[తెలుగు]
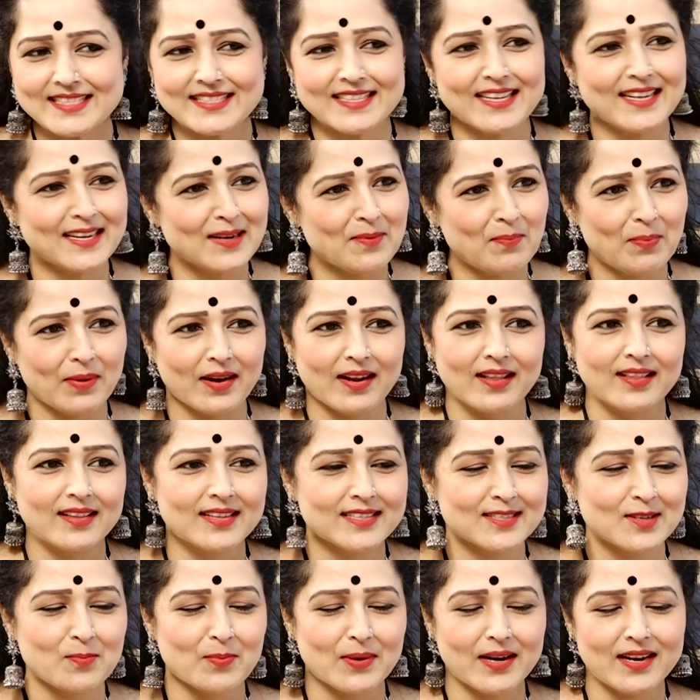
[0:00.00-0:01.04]
కి స్కిన్ కి పడదు
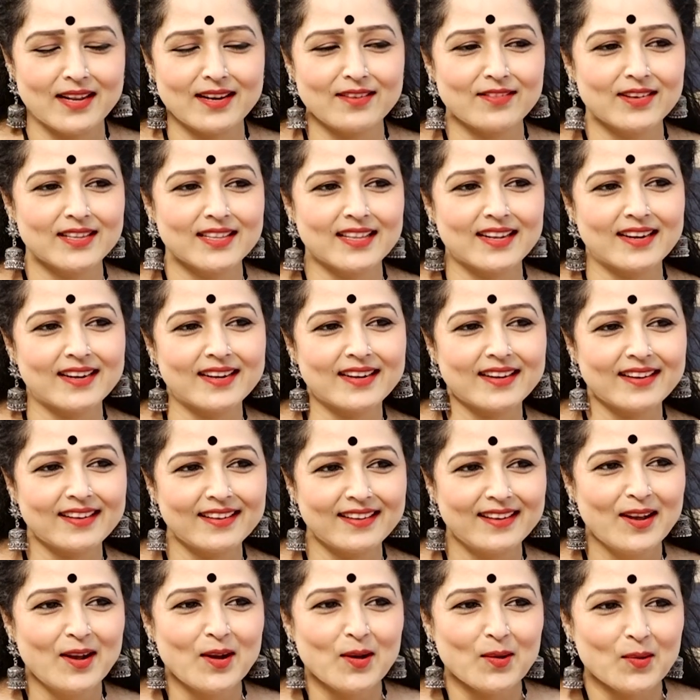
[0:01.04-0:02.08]
అసలు పడని వెదర్ అంటే
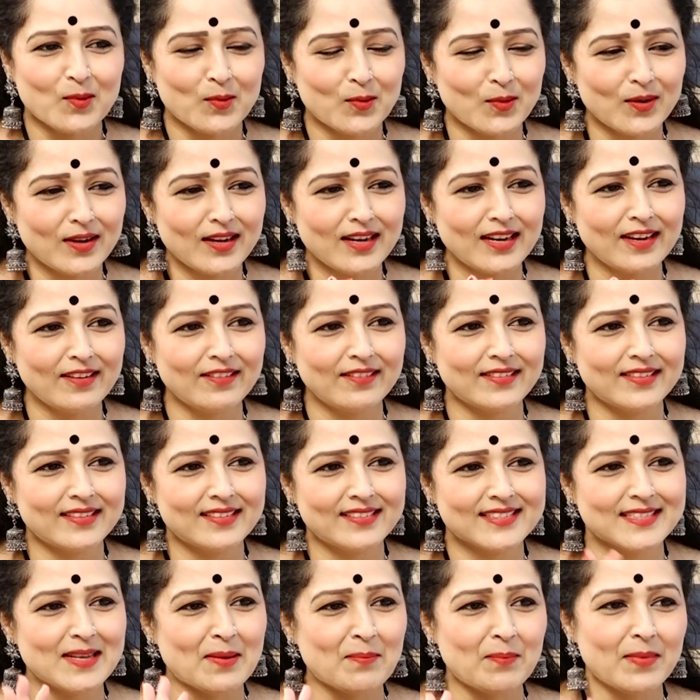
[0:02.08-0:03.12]
ఓన్లీ
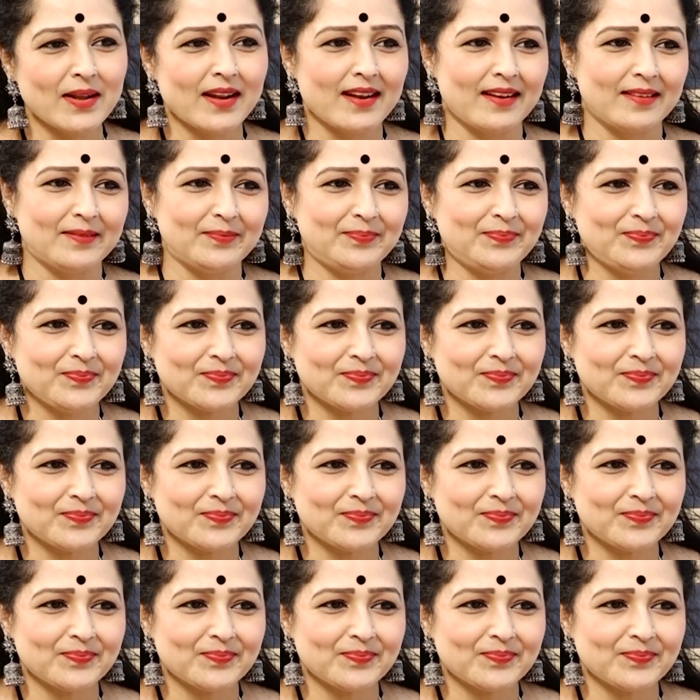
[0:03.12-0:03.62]
సమ్మరే